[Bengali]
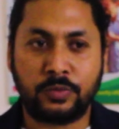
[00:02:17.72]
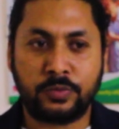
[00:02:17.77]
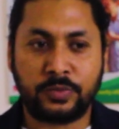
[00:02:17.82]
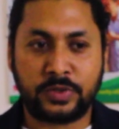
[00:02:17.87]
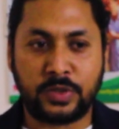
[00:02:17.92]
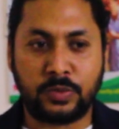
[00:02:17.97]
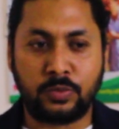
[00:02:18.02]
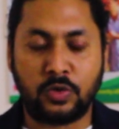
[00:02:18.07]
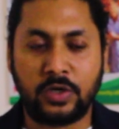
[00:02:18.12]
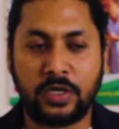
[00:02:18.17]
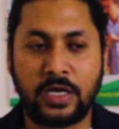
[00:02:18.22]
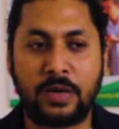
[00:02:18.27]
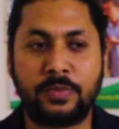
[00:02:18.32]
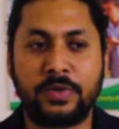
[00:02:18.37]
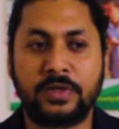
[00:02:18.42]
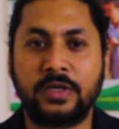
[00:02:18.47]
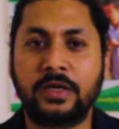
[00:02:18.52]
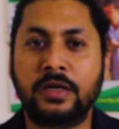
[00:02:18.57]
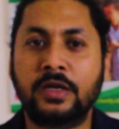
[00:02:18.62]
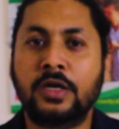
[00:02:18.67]
কি বলে
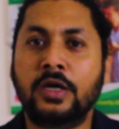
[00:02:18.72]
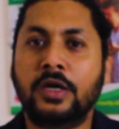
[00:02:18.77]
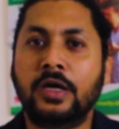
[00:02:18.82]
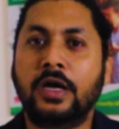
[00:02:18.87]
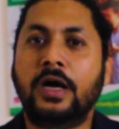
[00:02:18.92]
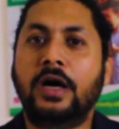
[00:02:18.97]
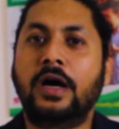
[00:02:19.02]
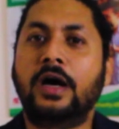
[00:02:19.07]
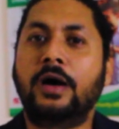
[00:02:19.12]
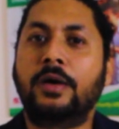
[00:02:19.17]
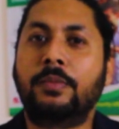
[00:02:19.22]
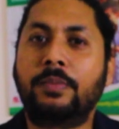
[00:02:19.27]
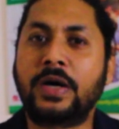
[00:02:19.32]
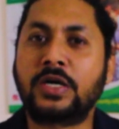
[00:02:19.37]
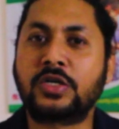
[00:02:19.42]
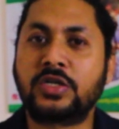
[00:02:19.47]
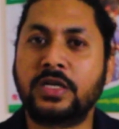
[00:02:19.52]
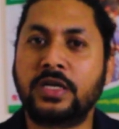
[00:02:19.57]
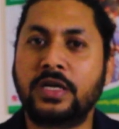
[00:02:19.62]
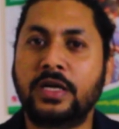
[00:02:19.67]
আমাদের
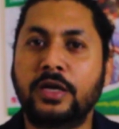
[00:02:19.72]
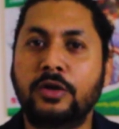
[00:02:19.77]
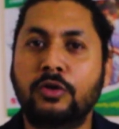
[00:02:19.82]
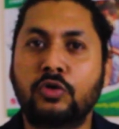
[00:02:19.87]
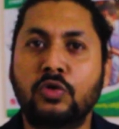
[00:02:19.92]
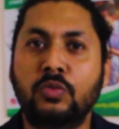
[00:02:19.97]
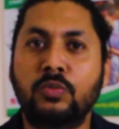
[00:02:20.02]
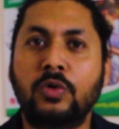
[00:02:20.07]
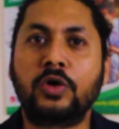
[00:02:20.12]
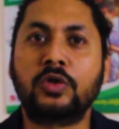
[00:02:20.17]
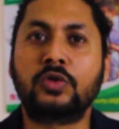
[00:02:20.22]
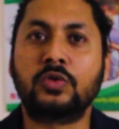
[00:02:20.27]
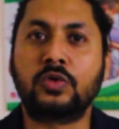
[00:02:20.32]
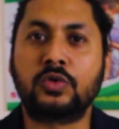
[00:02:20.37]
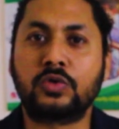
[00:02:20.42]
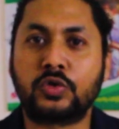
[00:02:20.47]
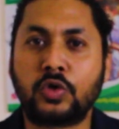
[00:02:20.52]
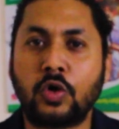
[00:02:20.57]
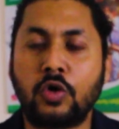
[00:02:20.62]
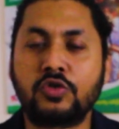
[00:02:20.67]
পাশে এরকম হয়তো
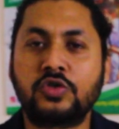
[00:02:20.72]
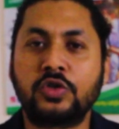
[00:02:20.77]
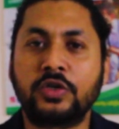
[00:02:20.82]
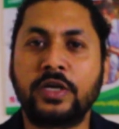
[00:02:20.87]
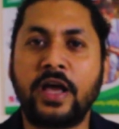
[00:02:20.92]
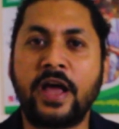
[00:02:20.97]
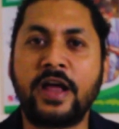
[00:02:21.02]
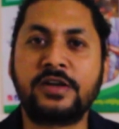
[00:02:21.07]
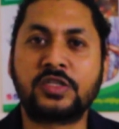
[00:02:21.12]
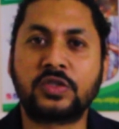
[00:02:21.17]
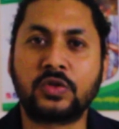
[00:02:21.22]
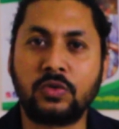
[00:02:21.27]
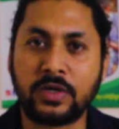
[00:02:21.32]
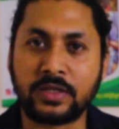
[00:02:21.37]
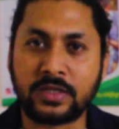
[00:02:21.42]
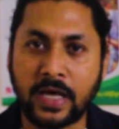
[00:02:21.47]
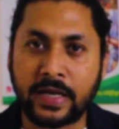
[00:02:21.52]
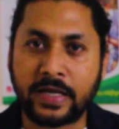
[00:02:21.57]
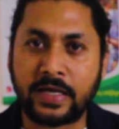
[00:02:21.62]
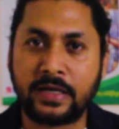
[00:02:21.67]
সহযোগী হ্যান্ডসগুলো
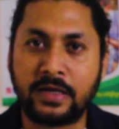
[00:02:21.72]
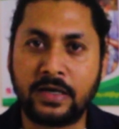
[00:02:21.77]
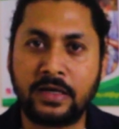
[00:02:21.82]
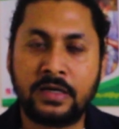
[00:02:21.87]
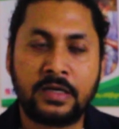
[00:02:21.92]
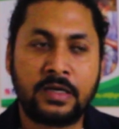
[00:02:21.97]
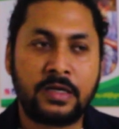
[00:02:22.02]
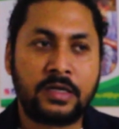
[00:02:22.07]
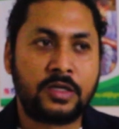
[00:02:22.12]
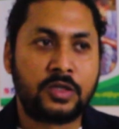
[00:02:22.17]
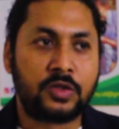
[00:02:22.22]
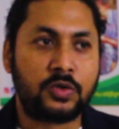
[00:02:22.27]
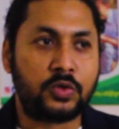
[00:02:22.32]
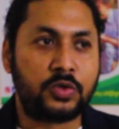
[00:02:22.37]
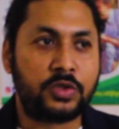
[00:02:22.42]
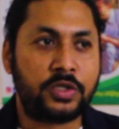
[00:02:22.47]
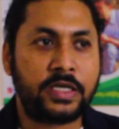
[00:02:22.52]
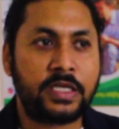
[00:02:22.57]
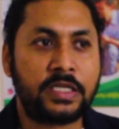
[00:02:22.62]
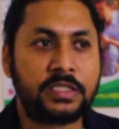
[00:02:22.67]
থাকে না তো
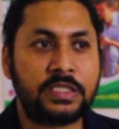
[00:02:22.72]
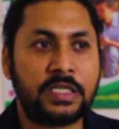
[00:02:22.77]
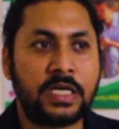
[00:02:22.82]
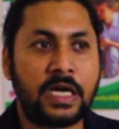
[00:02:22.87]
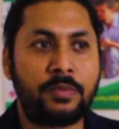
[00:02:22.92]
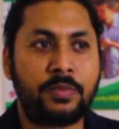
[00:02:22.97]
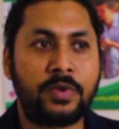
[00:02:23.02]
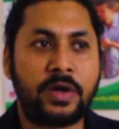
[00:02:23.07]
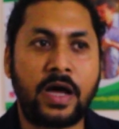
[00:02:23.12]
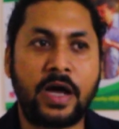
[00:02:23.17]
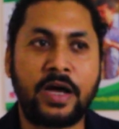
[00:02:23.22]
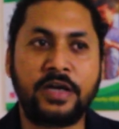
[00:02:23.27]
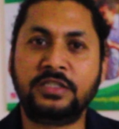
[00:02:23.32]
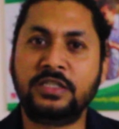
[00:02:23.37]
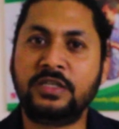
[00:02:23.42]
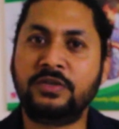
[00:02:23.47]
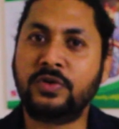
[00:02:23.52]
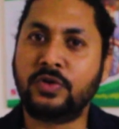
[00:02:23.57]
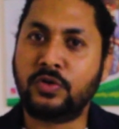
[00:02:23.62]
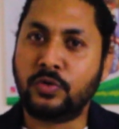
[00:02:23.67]
সেক্ষেত্রে আমরা
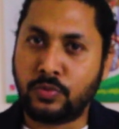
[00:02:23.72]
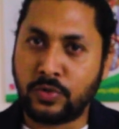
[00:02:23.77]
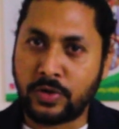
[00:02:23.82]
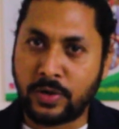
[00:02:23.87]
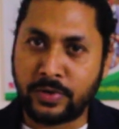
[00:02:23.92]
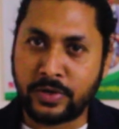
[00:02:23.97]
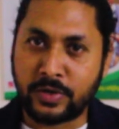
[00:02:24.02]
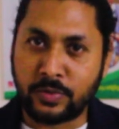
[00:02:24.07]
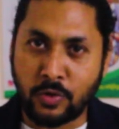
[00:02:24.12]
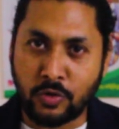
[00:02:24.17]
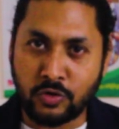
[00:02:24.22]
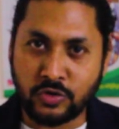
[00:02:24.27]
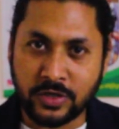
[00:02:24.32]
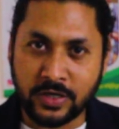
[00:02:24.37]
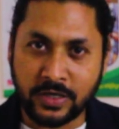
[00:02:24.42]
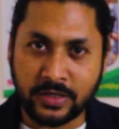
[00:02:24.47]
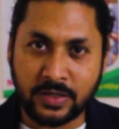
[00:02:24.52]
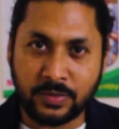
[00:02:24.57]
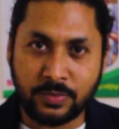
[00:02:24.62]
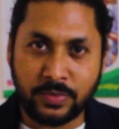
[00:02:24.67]
আইডিএফের উপরে আমরা একটা ভরসা
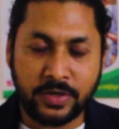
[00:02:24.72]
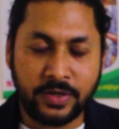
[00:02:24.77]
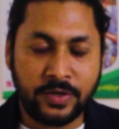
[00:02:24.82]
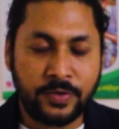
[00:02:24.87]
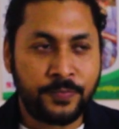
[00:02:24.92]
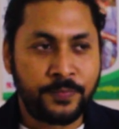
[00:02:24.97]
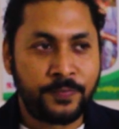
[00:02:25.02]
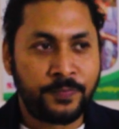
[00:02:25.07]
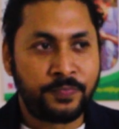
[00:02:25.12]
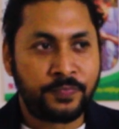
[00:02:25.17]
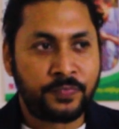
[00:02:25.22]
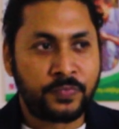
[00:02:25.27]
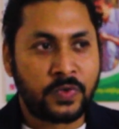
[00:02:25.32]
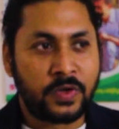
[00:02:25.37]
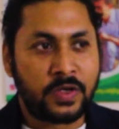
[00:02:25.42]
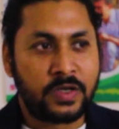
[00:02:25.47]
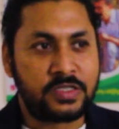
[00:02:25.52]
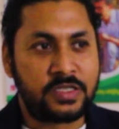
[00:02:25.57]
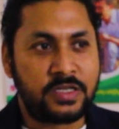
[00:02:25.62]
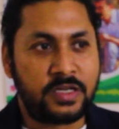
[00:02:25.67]
রাখতে পারি
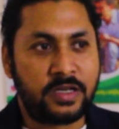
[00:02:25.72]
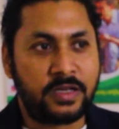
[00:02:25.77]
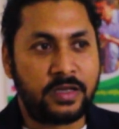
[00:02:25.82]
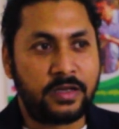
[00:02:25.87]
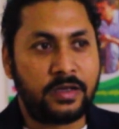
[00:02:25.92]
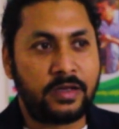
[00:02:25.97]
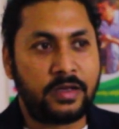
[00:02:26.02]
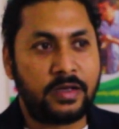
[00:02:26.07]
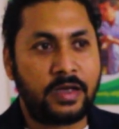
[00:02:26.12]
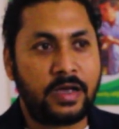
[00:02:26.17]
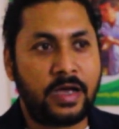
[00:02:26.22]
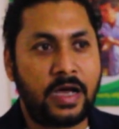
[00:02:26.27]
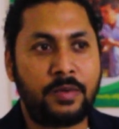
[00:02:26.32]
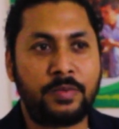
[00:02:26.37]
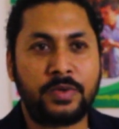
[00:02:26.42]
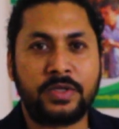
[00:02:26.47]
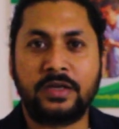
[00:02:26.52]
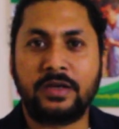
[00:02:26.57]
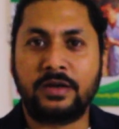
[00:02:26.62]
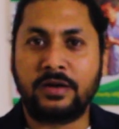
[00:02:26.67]
যে
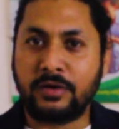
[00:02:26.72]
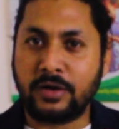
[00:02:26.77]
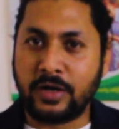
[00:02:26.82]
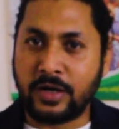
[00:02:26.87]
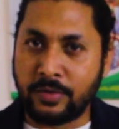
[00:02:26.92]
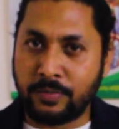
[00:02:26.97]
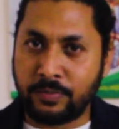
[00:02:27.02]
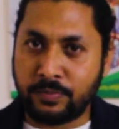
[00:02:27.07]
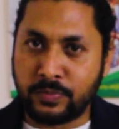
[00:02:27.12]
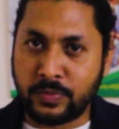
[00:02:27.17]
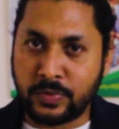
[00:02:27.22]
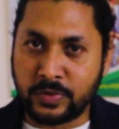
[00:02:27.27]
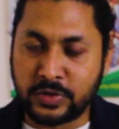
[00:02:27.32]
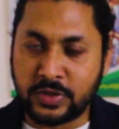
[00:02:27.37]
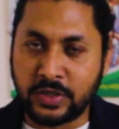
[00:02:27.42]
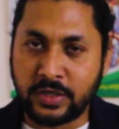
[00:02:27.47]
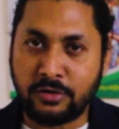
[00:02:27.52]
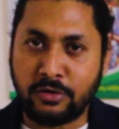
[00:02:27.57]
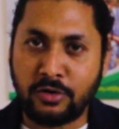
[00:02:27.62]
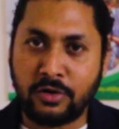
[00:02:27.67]
আমাদের যে